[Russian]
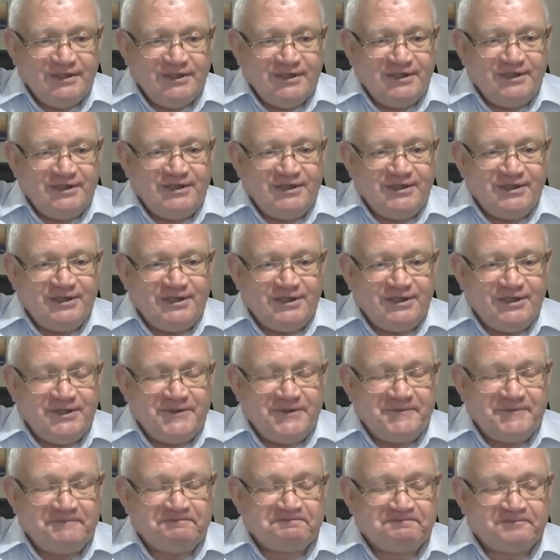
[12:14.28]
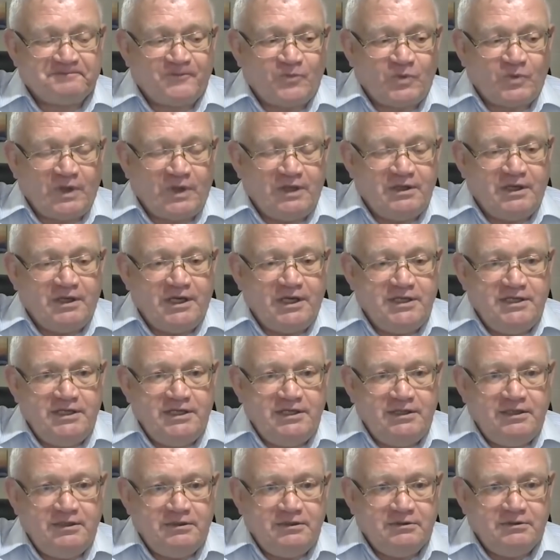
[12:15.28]
Э,
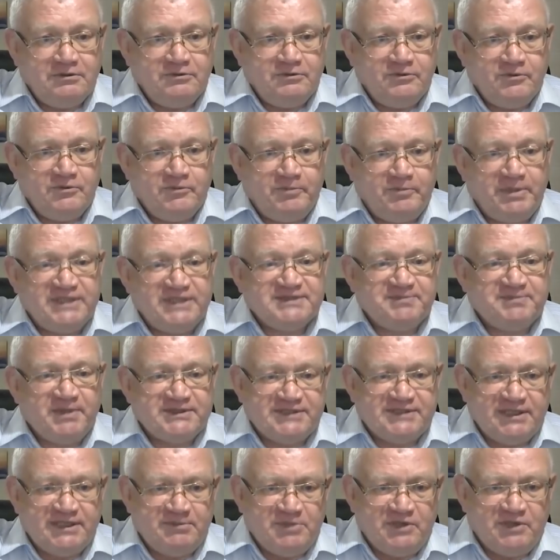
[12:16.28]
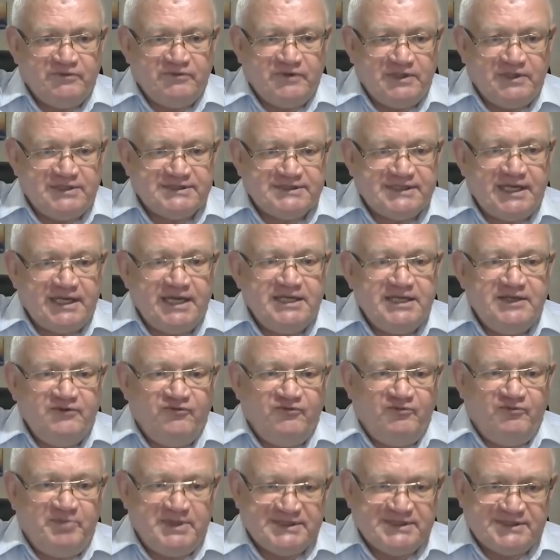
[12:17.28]
они приспосабливались, они
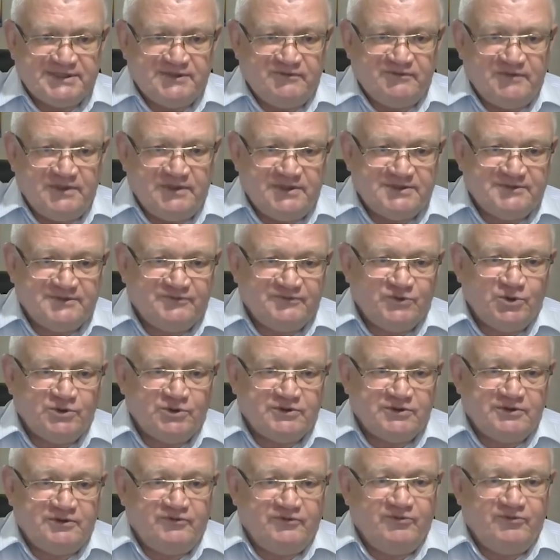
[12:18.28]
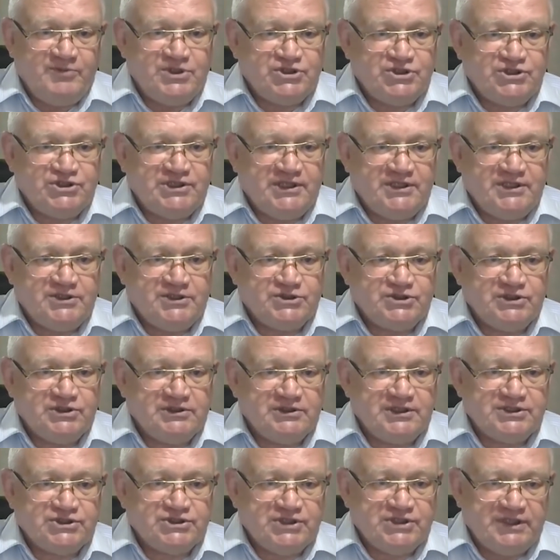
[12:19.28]
вписывались в тот вмещающий
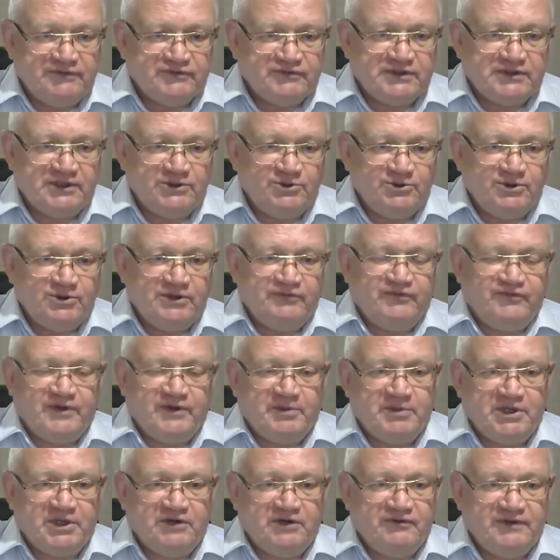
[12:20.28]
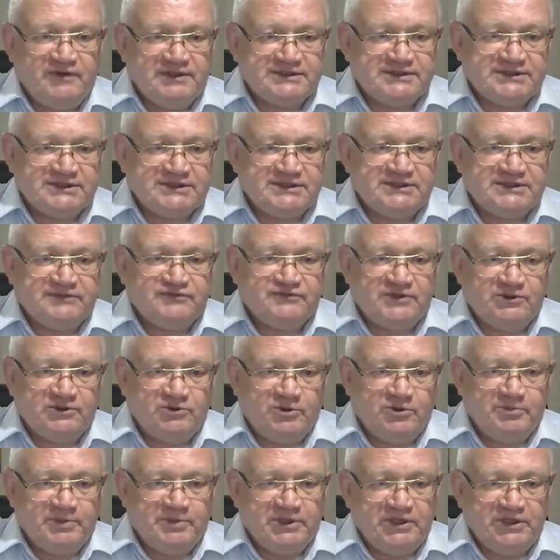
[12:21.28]
ландшафт, который формировался со
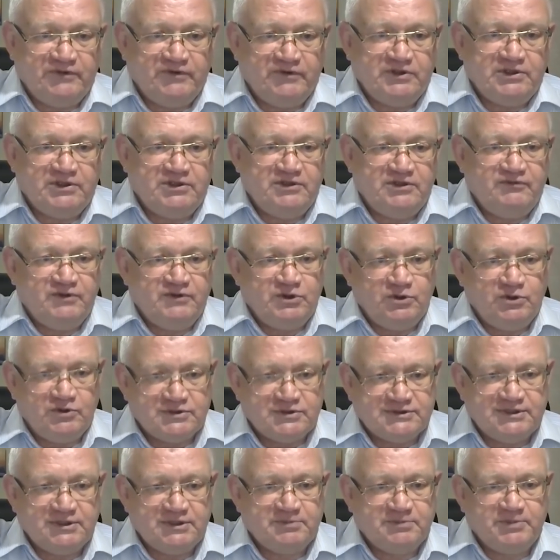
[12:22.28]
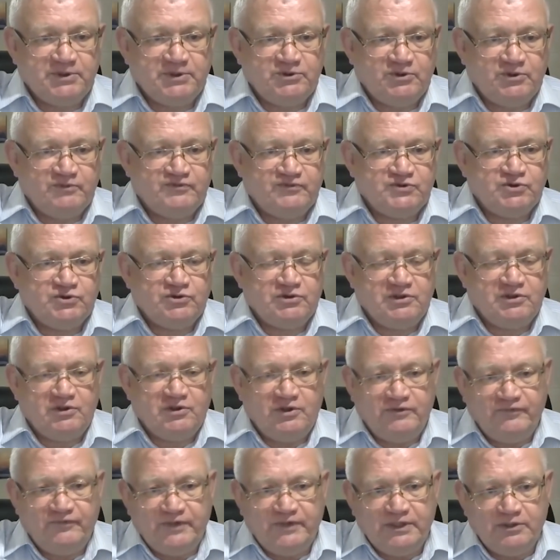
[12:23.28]
второй половины 90-х, потом все
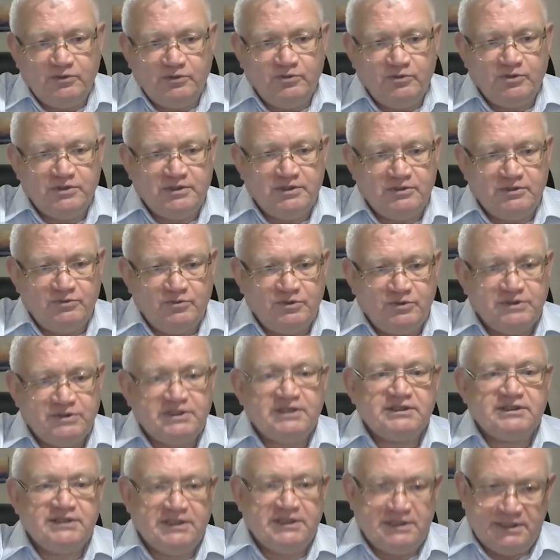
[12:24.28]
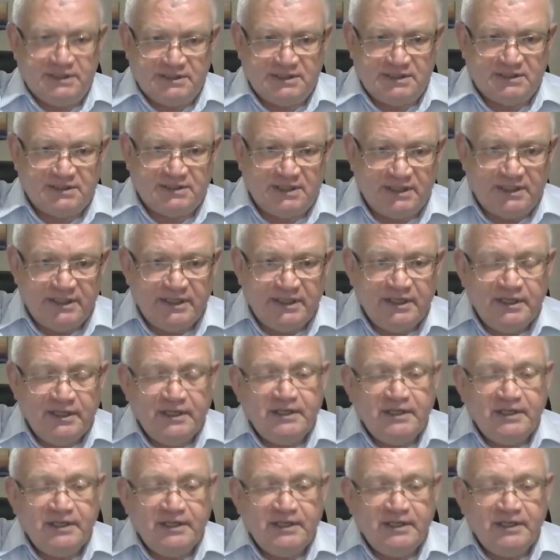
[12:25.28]
нулевые годы, ну и так далее, и так далее.